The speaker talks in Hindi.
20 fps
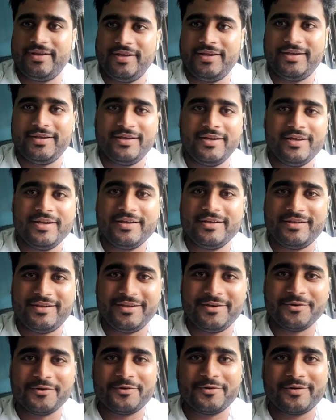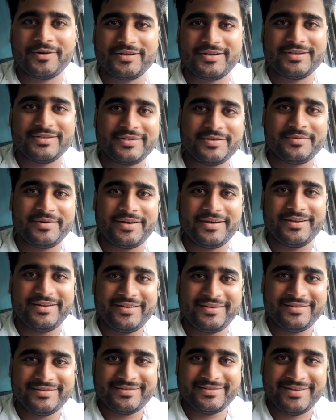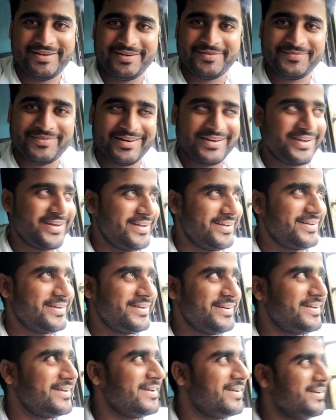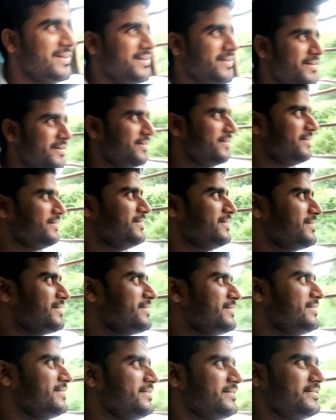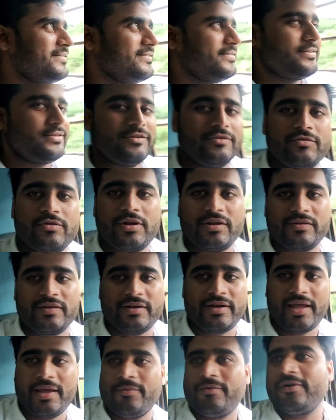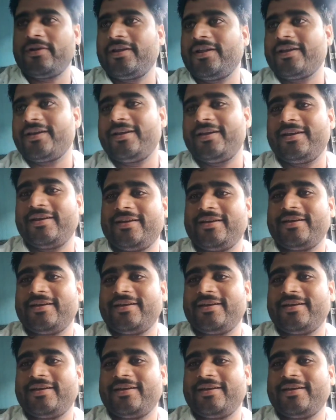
ठीक है तीनों लोग अच्छे से बैठे हैं सीट मिल गए हैं और थोड़ा सा टाइम और रह गया